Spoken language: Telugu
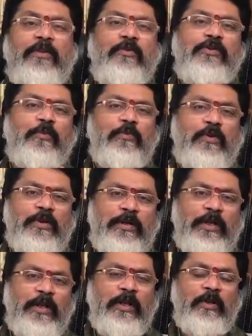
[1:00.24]
ఎందుకు
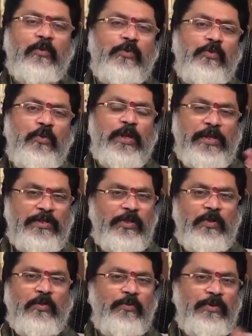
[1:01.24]
చెప్తున్నానంటే కుజుడు
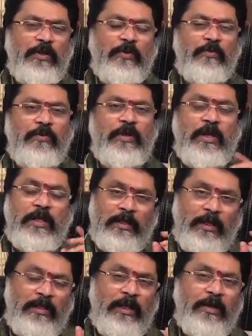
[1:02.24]
రాజ్యంలో ఉండడం
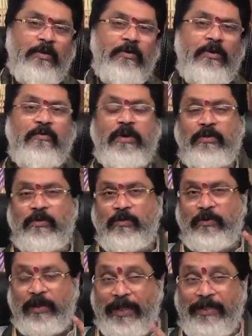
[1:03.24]
తర్వాత అక్కడ నుండి వాడు
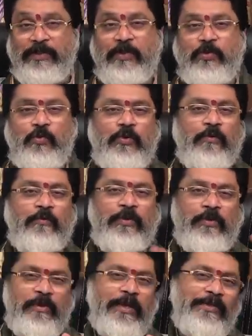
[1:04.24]
రాసిని చూడడం
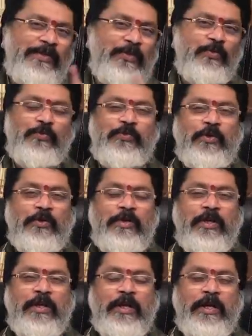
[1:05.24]
మిథున రాశిని చూస్తున్నాడు
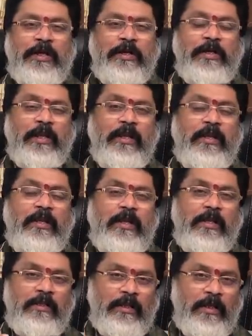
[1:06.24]
అంటే
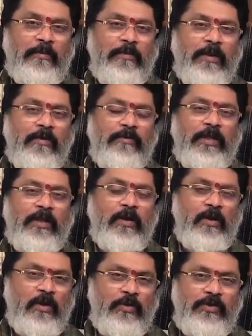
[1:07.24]
తన భావం తన
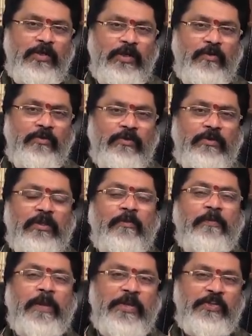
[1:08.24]
ఆలోచన ఏముందో
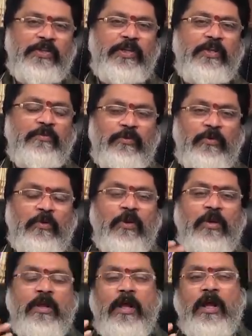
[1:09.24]
తన ప్యాషన్ ఏముందో
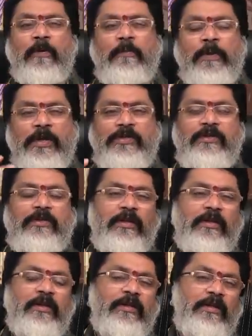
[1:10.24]
ఆ ప్యాషన్
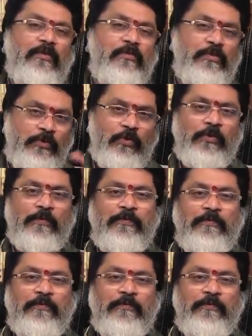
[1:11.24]
తగ్గట్టుగా ఉద్యోగం